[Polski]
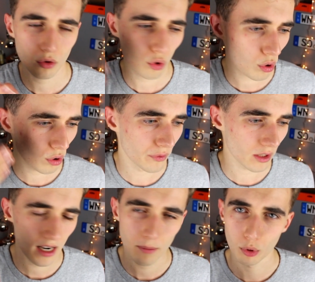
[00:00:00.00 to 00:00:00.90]
ciuchów,
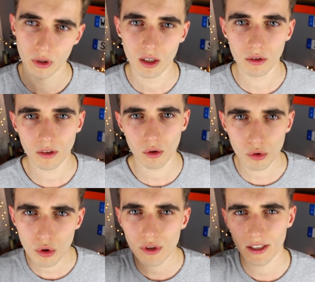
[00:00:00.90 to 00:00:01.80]
sklepu, tylko
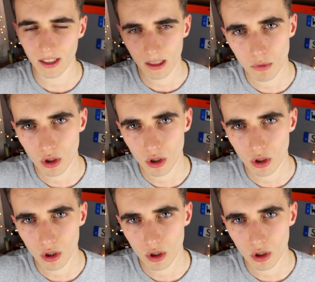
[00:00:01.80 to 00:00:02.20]
ogólnie takim